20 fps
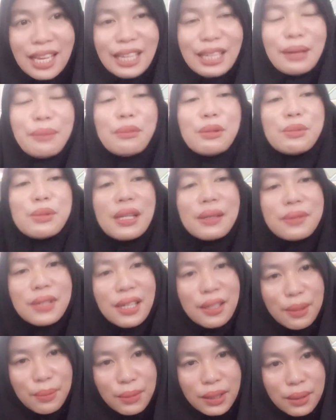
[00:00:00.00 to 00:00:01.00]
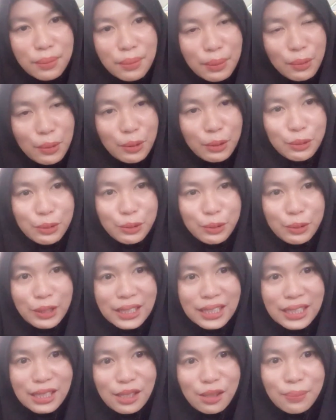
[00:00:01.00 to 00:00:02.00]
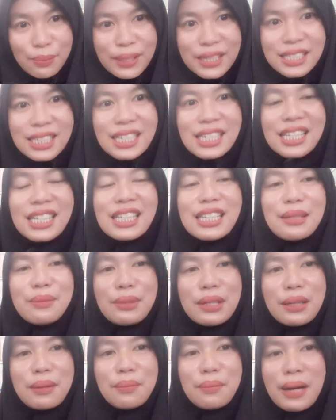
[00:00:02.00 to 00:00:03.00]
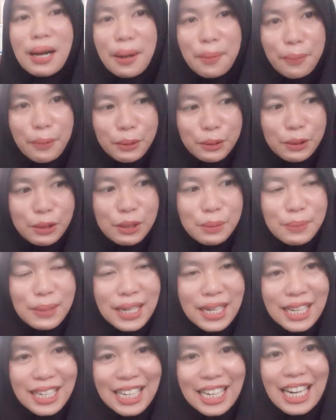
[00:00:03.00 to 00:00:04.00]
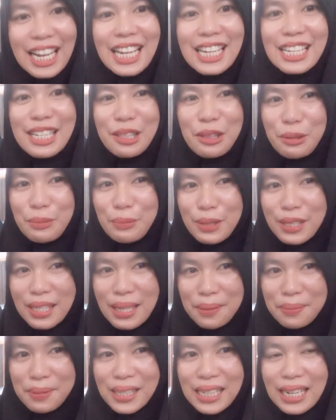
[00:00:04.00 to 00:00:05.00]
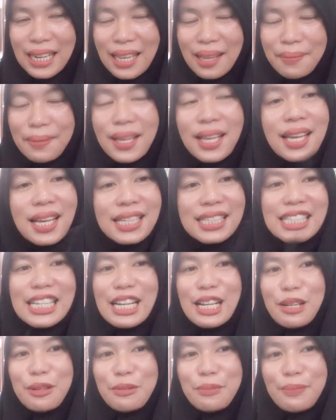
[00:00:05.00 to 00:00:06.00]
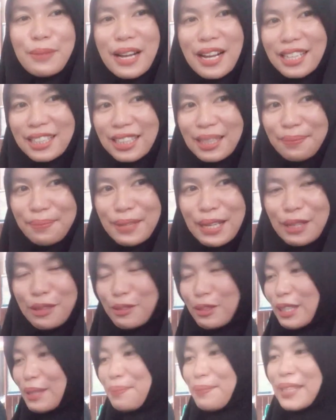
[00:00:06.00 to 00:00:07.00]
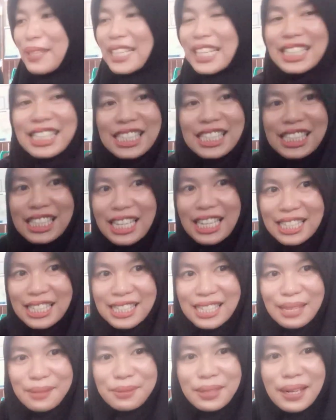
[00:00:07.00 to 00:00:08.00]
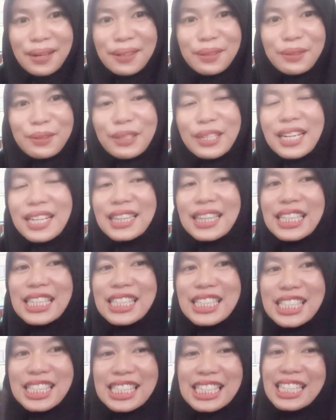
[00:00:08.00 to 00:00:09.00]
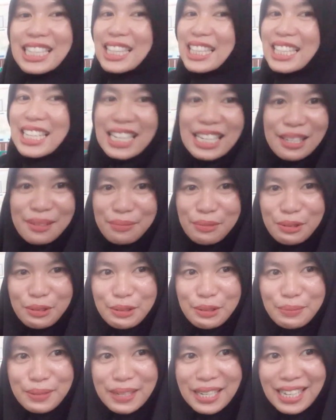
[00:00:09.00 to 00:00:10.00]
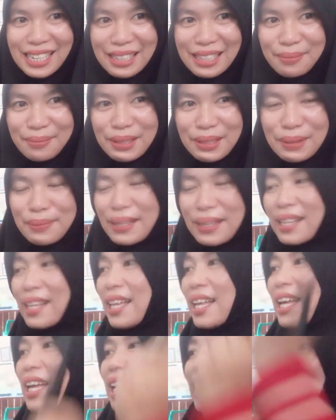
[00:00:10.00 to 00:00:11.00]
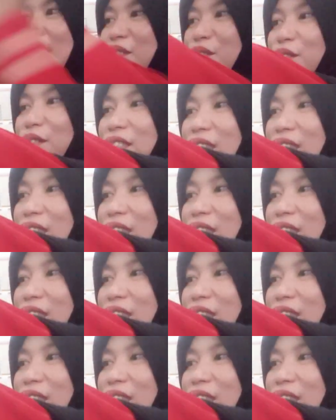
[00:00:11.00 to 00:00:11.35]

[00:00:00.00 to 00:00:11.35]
Yang belum subscribe teman-teman mohon dukungannya Supaya channel ini berkembang Pojok sebelah kanan ada tombol subscribe Jangan lupa aktifkan notifikasinya Subscribe itu gratis dan tidak dipungut biaya teman-teman langsung